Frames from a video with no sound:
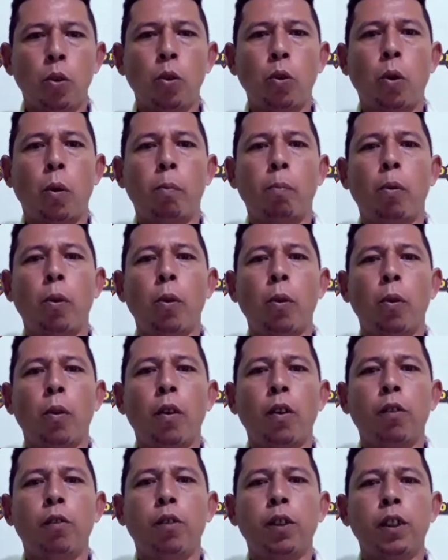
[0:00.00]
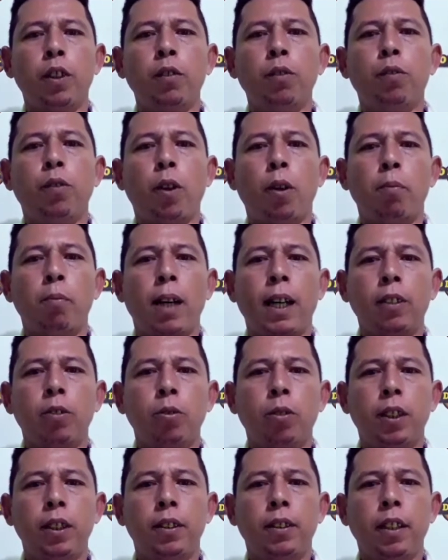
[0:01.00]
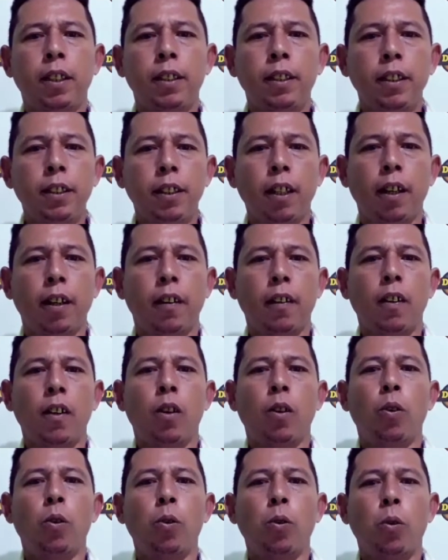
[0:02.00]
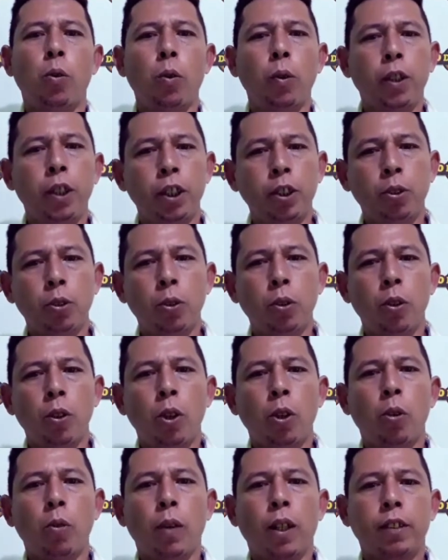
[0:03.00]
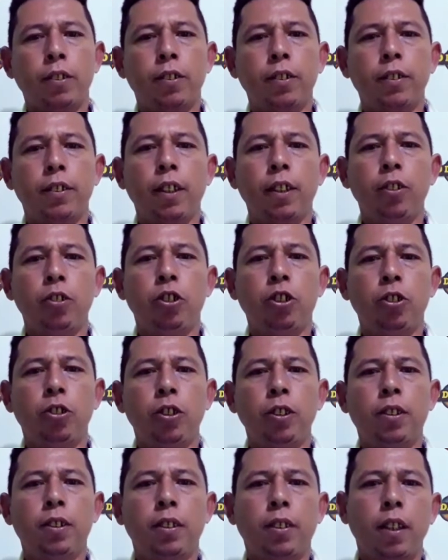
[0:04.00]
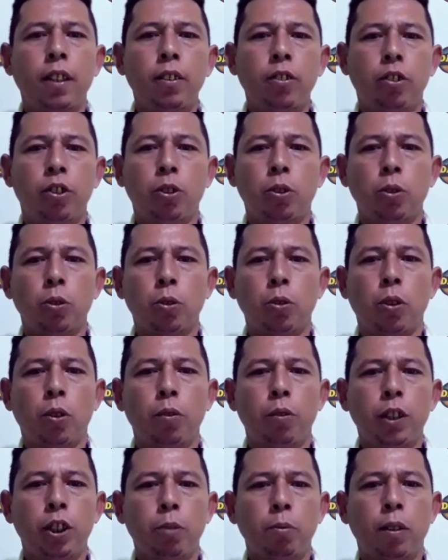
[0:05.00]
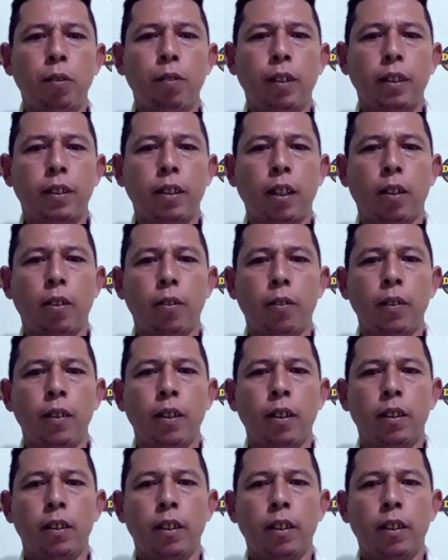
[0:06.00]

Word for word: o Copom foi informado que teria ocorrido um acidente de trânsito com vítima fatal